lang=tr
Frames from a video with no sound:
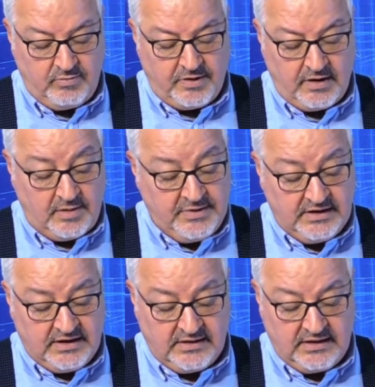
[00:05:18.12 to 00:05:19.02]

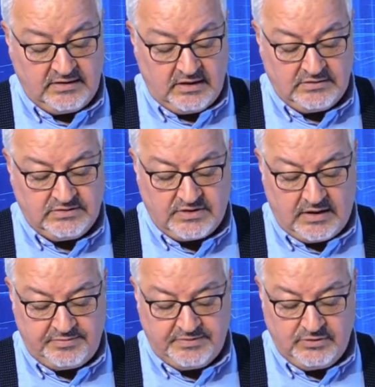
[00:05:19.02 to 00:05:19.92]
Amerika'da Donald
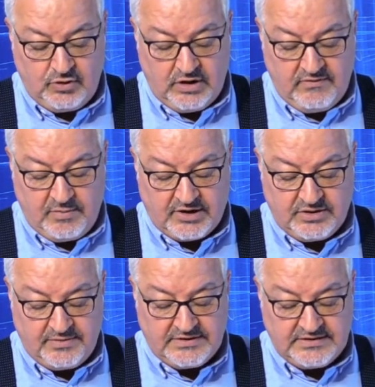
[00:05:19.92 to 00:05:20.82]
Trump'ın göreve
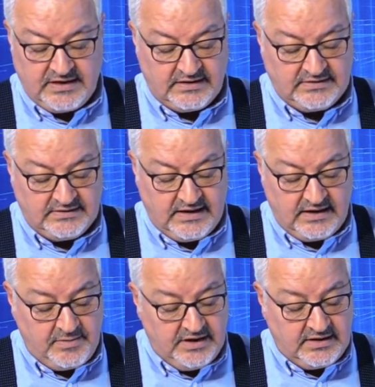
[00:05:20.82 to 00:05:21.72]
başlamasının ardından
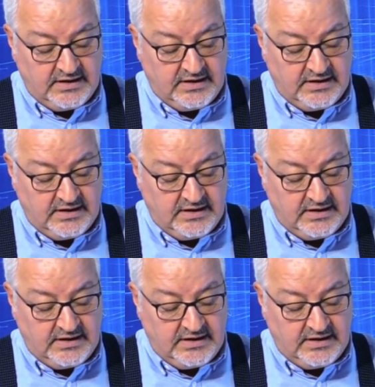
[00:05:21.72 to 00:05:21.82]
Amerika